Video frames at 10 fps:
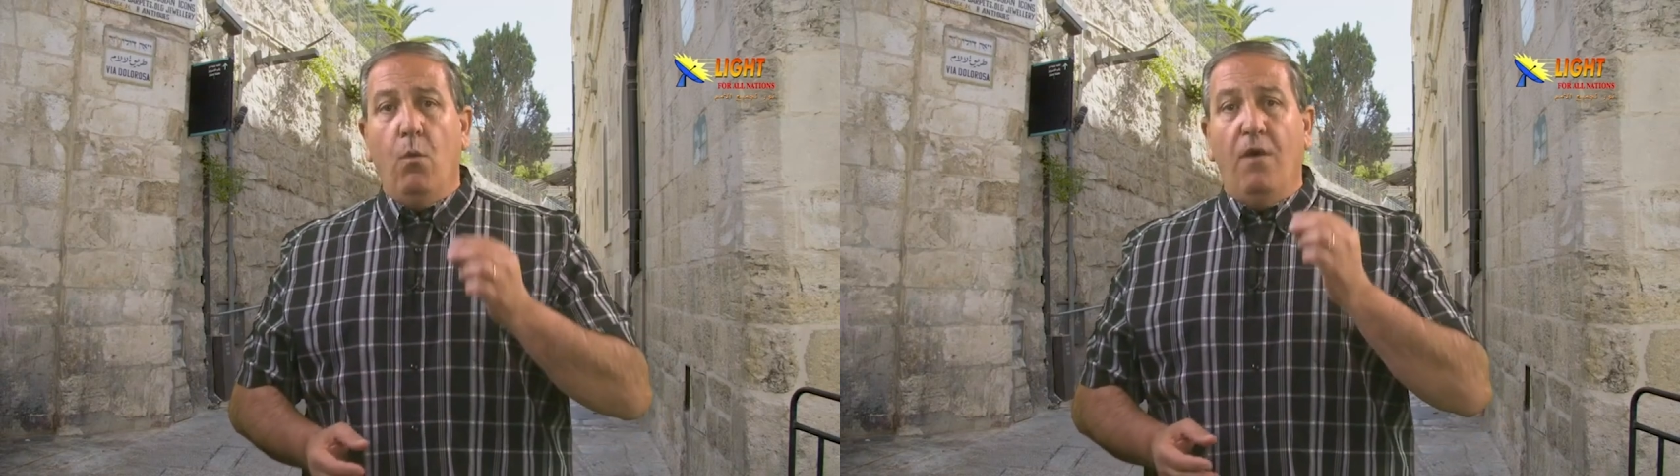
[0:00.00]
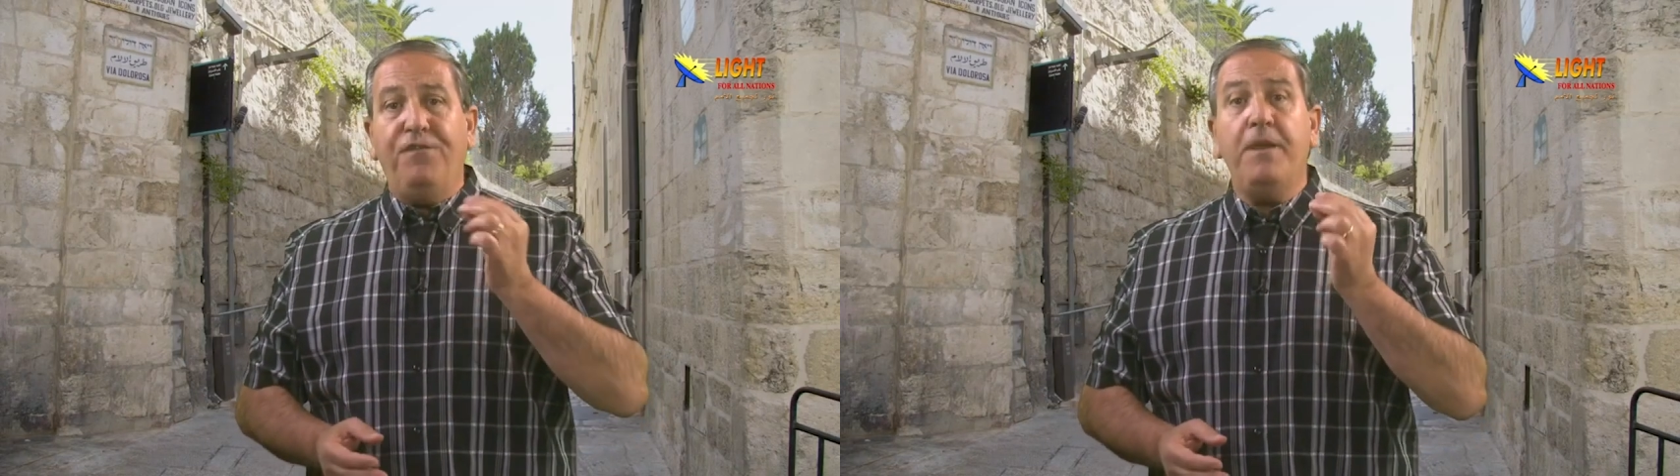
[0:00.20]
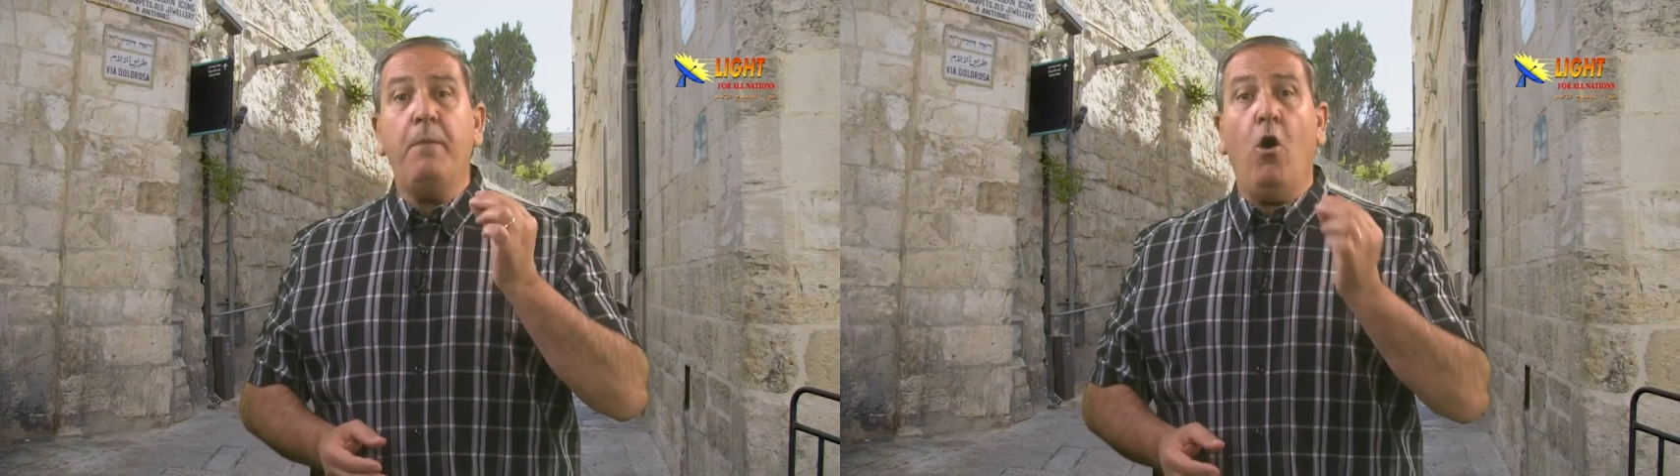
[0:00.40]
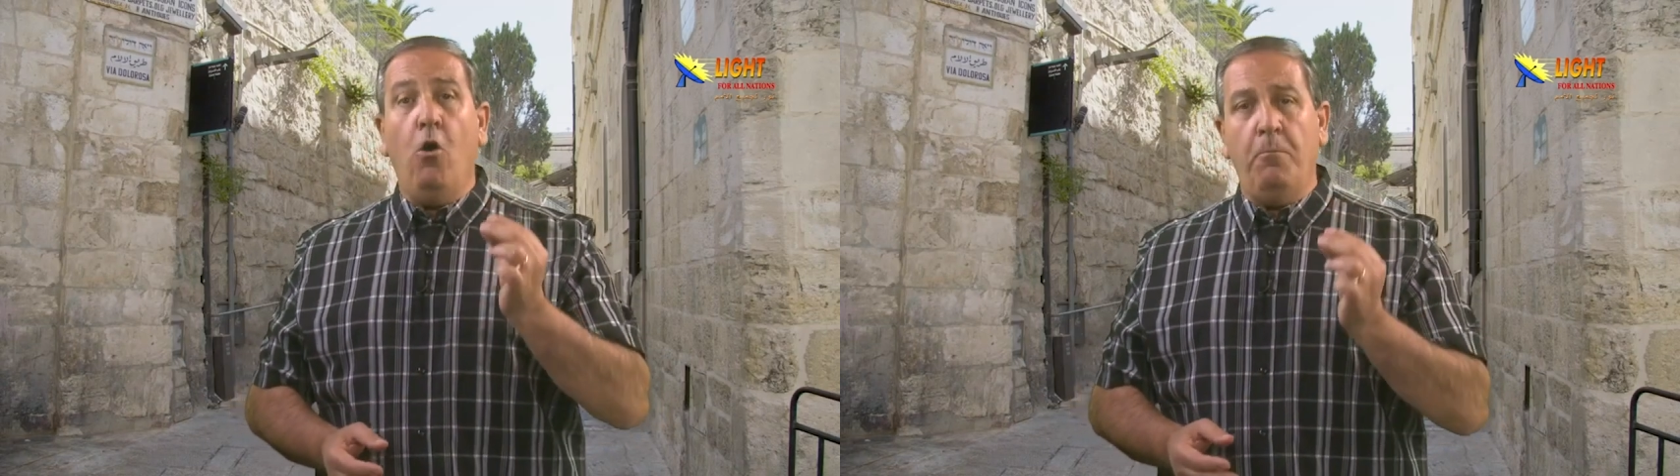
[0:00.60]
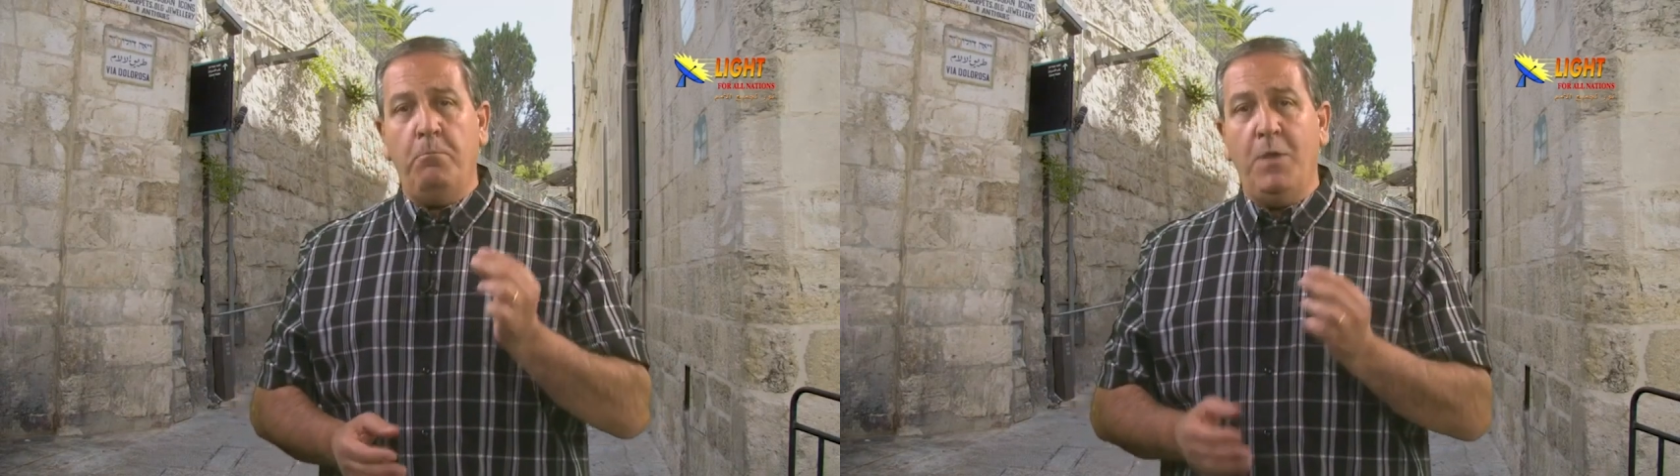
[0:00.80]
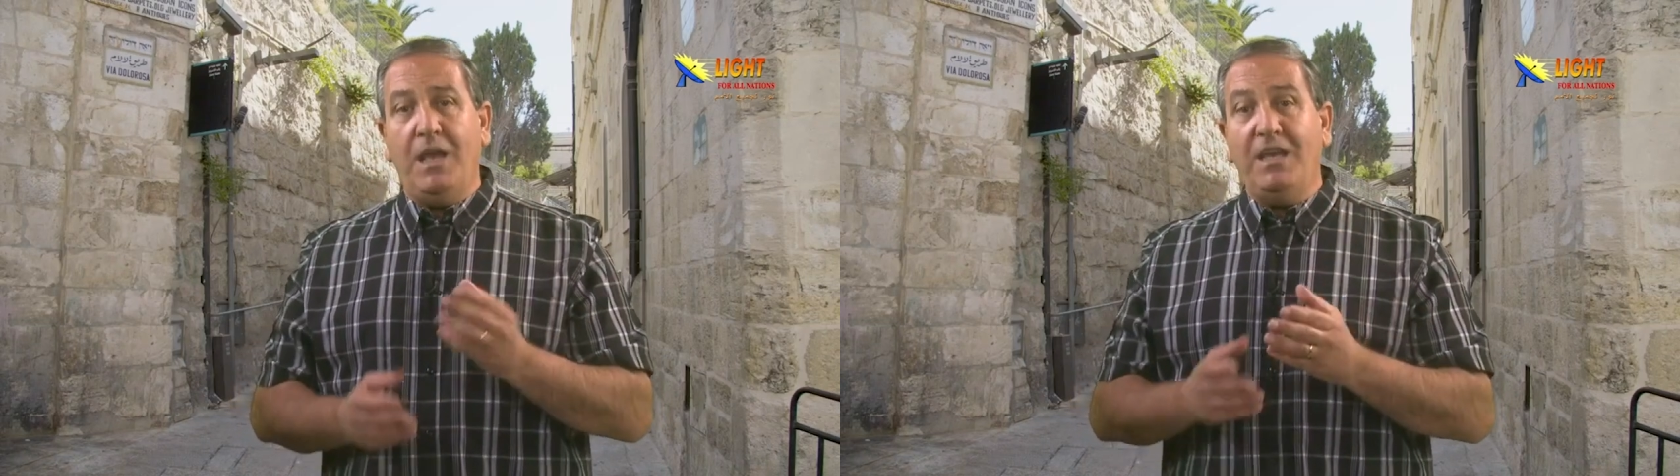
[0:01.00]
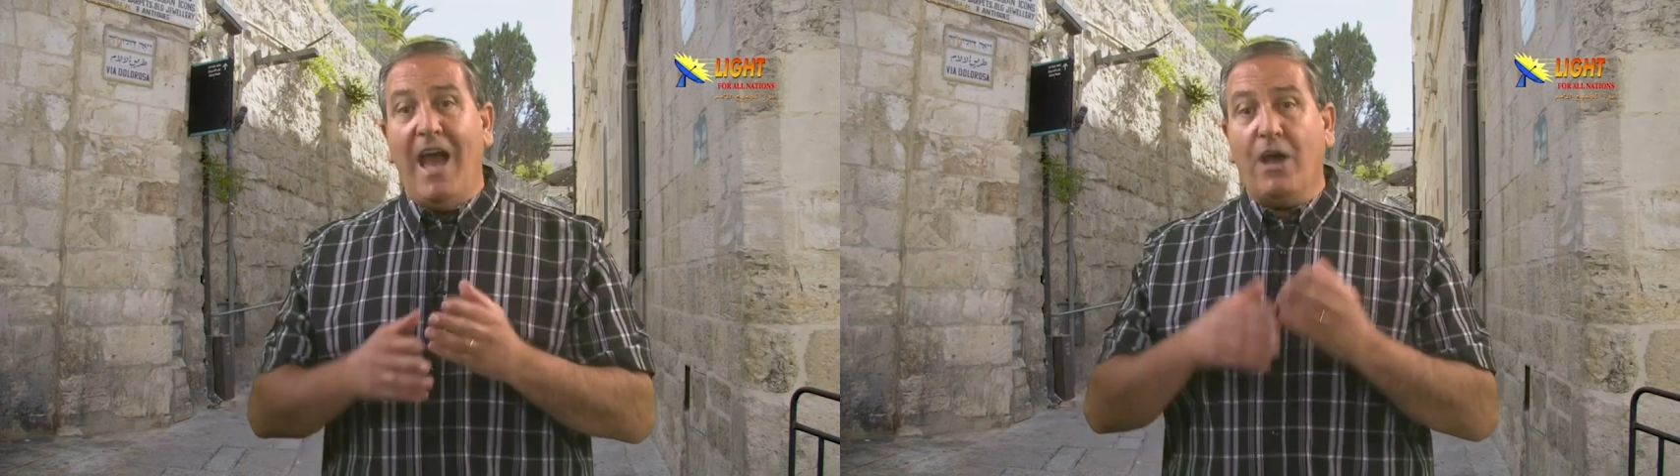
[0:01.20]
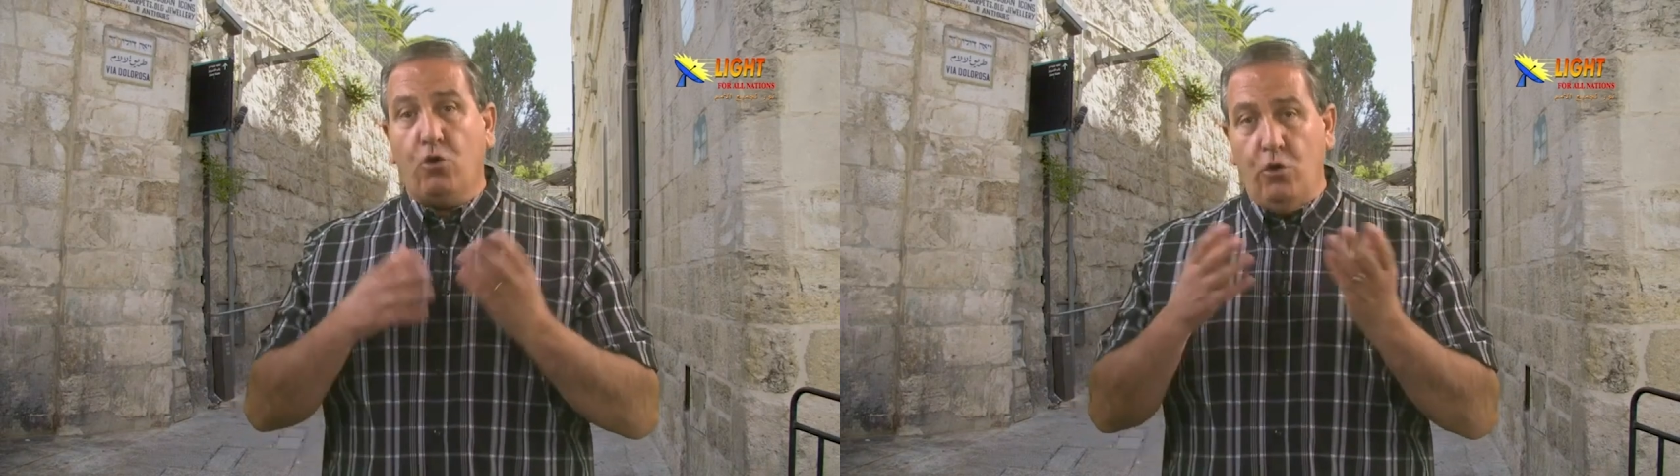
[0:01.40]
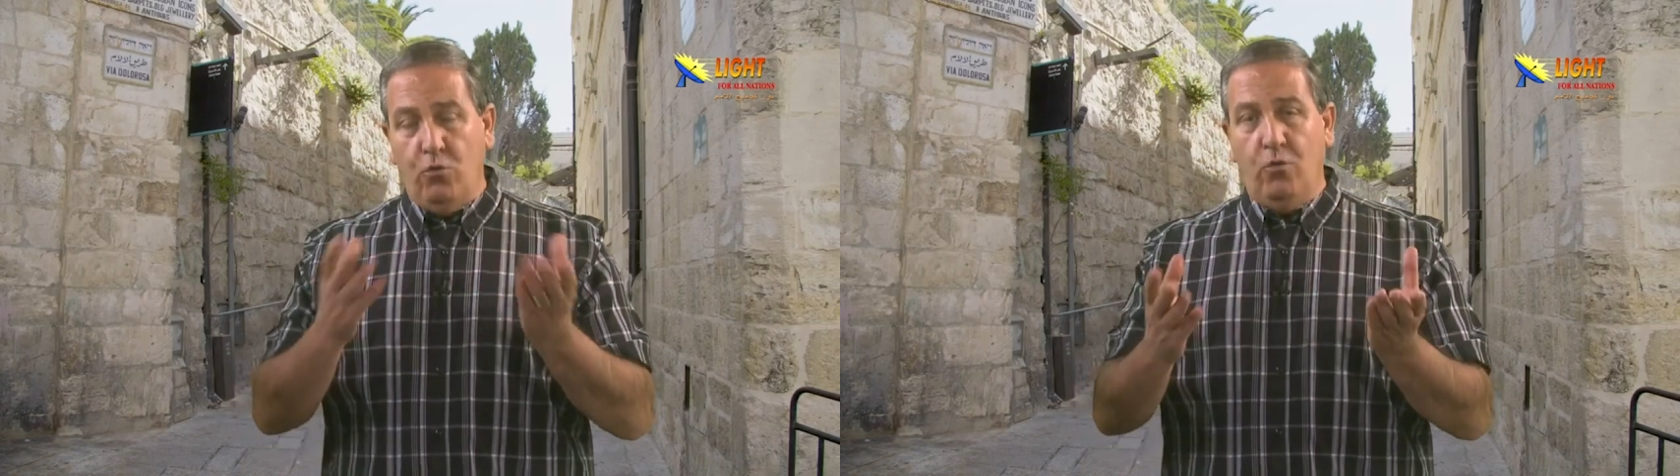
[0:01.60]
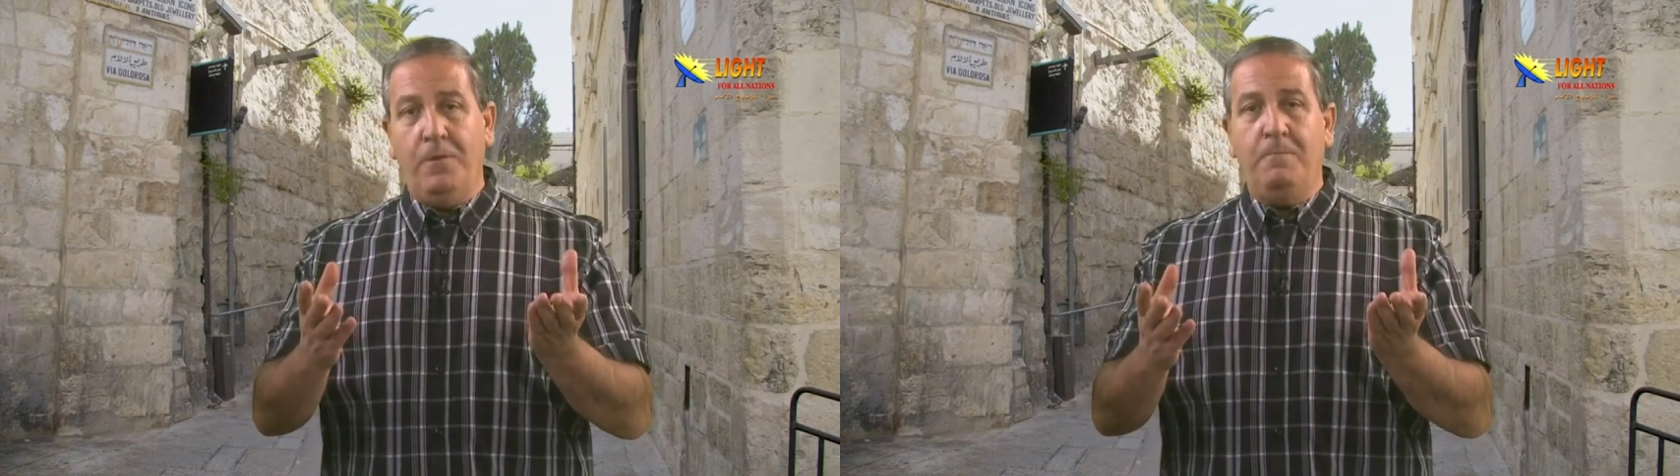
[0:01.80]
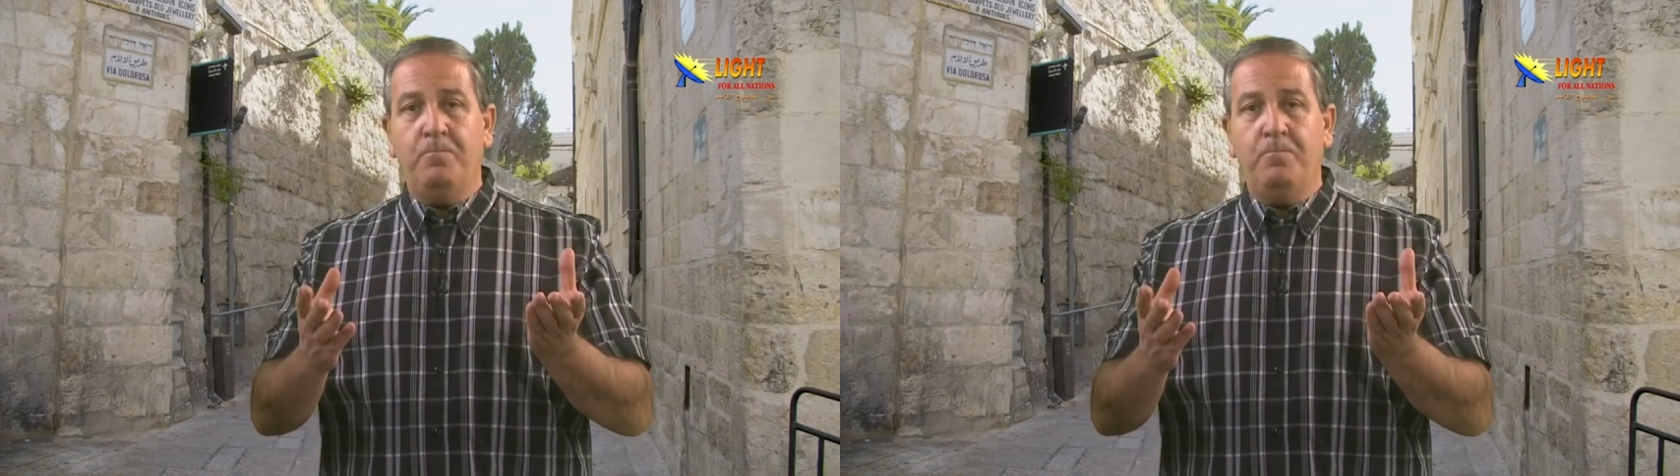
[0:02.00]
وفيما هم يأكلون